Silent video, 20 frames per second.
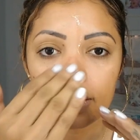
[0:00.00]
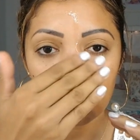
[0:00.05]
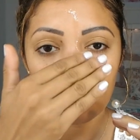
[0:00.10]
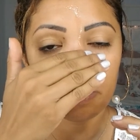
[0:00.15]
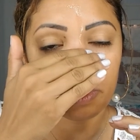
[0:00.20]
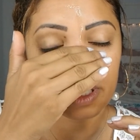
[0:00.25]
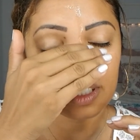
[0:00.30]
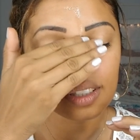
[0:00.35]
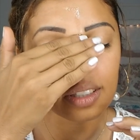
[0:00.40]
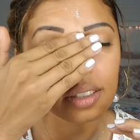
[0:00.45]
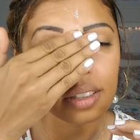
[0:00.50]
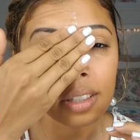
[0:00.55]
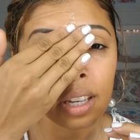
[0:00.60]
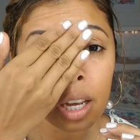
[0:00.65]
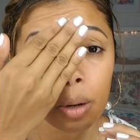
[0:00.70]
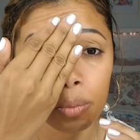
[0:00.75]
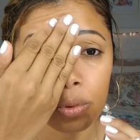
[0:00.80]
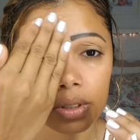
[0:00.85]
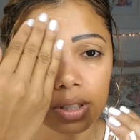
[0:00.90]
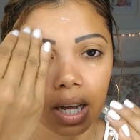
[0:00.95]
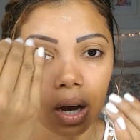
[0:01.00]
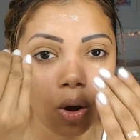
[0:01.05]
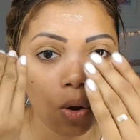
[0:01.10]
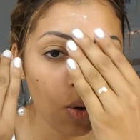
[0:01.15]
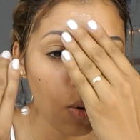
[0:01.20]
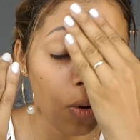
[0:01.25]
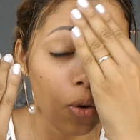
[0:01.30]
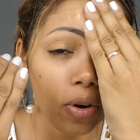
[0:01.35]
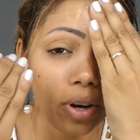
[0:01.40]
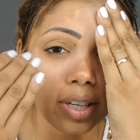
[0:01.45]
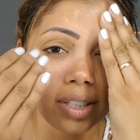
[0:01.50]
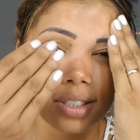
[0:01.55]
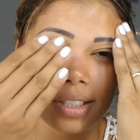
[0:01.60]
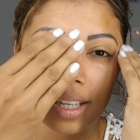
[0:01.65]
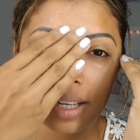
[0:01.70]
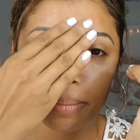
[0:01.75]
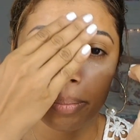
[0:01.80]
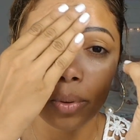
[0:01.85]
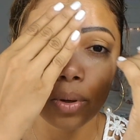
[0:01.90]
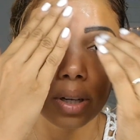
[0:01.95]
Não precisa ser muita
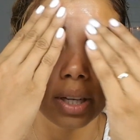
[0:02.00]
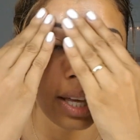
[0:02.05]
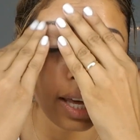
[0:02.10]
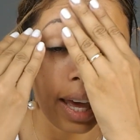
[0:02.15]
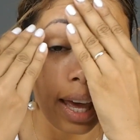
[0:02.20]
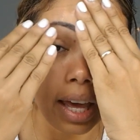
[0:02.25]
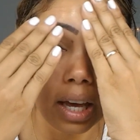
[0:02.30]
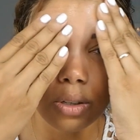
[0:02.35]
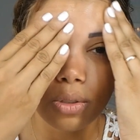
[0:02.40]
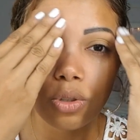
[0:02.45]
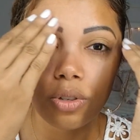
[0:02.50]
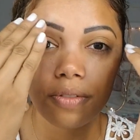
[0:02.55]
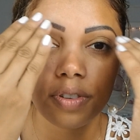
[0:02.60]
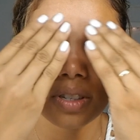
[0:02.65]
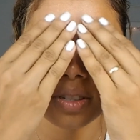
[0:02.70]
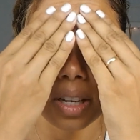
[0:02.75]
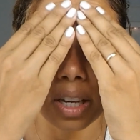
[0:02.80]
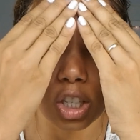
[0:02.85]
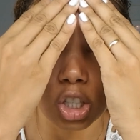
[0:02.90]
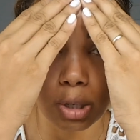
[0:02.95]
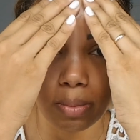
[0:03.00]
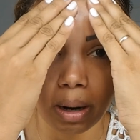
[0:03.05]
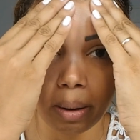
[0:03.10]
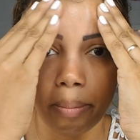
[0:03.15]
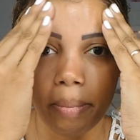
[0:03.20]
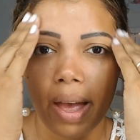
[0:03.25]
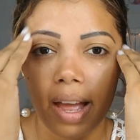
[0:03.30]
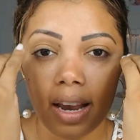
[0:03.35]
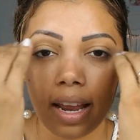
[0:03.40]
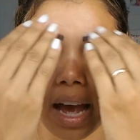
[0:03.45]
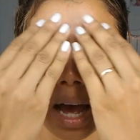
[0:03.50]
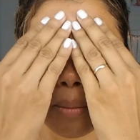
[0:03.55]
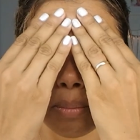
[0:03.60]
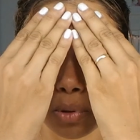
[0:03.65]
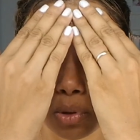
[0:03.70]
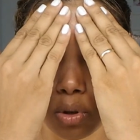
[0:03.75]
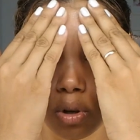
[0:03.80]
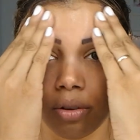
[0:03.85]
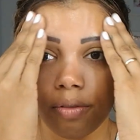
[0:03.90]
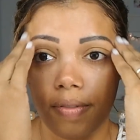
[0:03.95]
coisa, porque é o suficiente para a pele
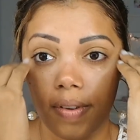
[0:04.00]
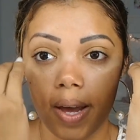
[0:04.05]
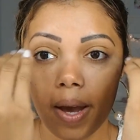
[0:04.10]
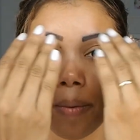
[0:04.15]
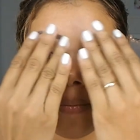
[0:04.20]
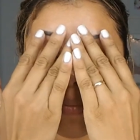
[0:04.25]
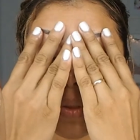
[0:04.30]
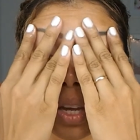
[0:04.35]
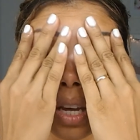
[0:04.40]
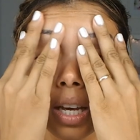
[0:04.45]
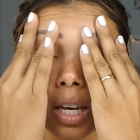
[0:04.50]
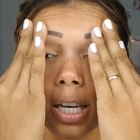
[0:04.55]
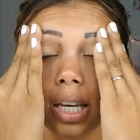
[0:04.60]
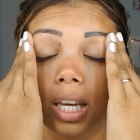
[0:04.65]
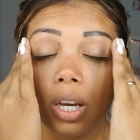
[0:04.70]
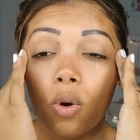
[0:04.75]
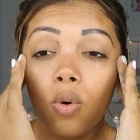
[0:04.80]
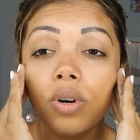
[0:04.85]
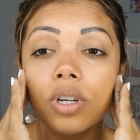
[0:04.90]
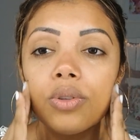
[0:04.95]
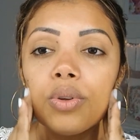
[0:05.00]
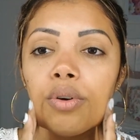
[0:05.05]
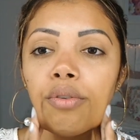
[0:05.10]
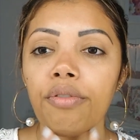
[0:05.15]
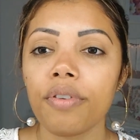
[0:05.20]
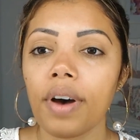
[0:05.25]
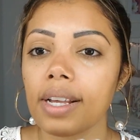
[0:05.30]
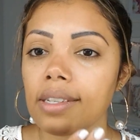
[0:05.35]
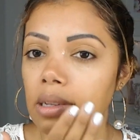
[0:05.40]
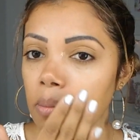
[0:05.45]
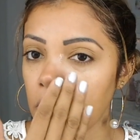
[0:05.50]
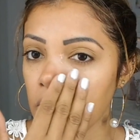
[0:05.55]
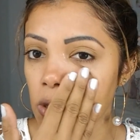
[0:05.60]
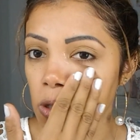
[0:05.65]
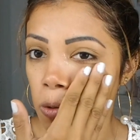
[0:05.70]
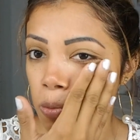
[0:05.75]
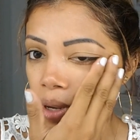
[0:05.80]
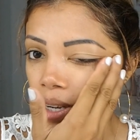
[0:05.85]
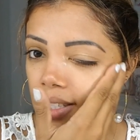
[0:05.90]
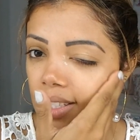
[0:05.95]
absorver, enquanto eu faço a minha
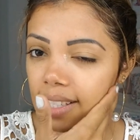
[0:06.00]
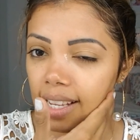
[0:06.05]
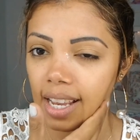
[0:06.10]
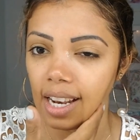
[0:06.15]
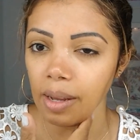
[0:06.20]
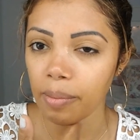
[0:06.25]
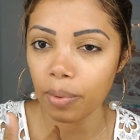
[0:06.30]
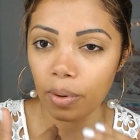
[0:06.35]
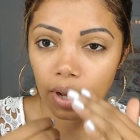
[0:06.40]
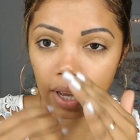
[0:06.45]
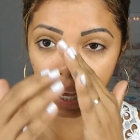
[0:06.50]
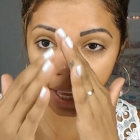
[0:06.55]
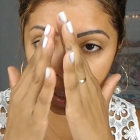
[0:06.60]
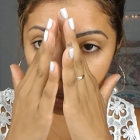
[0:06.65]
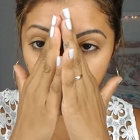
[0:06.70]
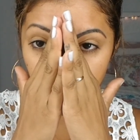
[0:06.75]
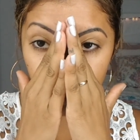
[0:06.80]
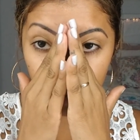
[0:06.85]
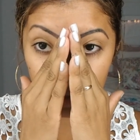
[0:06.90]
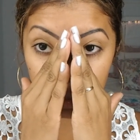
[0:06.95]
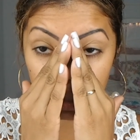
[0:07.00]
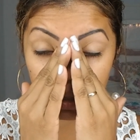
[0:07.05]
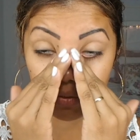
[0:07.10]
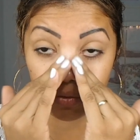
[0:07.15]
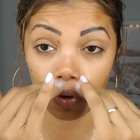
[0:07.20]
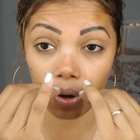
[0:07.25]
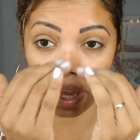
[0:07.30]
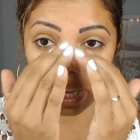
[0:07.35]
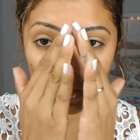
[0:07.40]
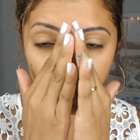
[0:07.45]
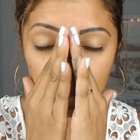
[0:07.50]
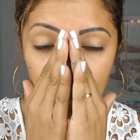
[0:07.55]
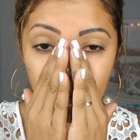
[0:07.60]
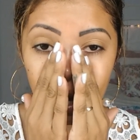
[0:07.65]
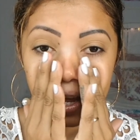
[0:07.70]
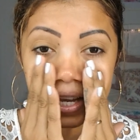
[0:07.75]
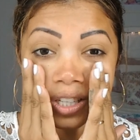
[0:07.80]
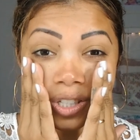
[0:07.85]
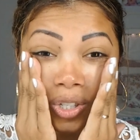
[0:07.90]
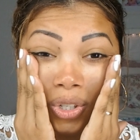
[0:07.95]
sobrancelha, porque depois eu vou
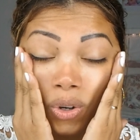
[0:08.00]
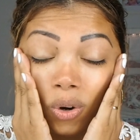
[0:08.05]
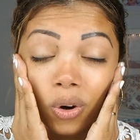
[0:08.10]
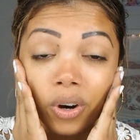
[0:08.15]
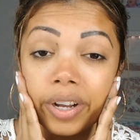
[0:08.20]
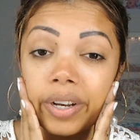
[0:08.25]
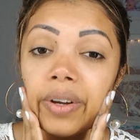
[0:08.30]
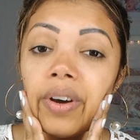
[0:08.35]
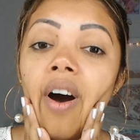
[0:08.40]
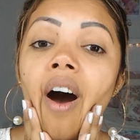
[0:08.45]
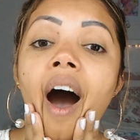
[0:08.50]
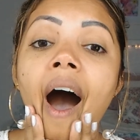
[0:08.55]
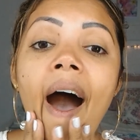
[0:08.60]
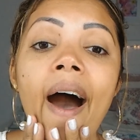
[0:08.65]
retirar esse óleo.